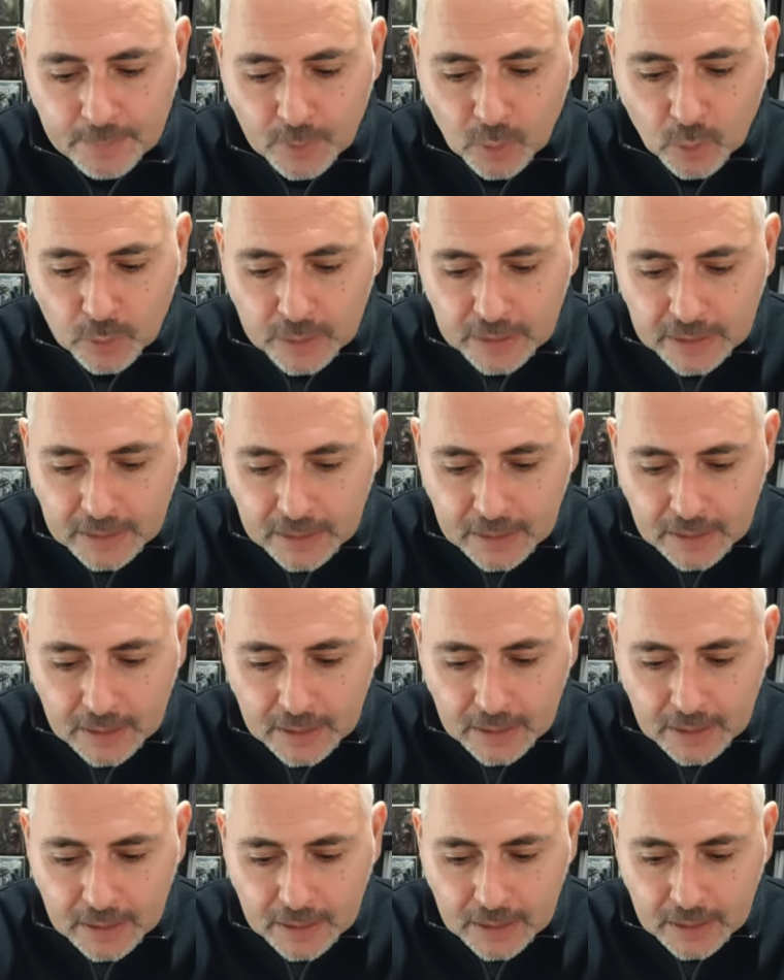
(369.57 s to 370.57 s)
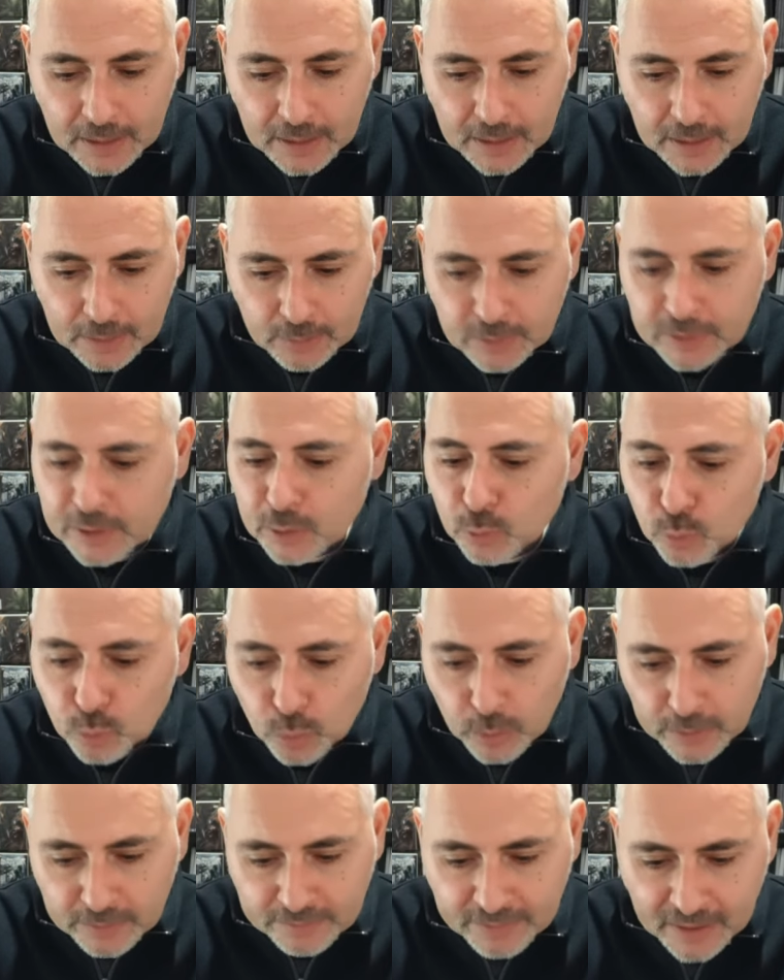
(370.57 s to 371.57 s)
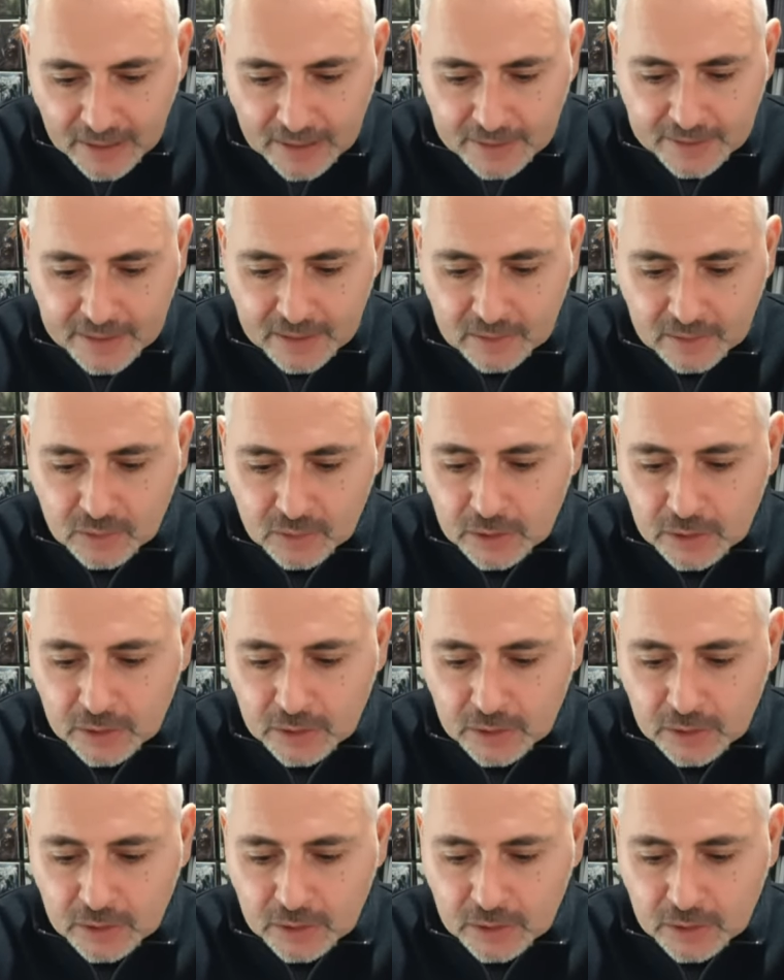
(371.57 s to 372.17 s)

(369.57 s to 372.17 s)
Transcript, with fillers: poi il, eh, quindi l'1 invariant,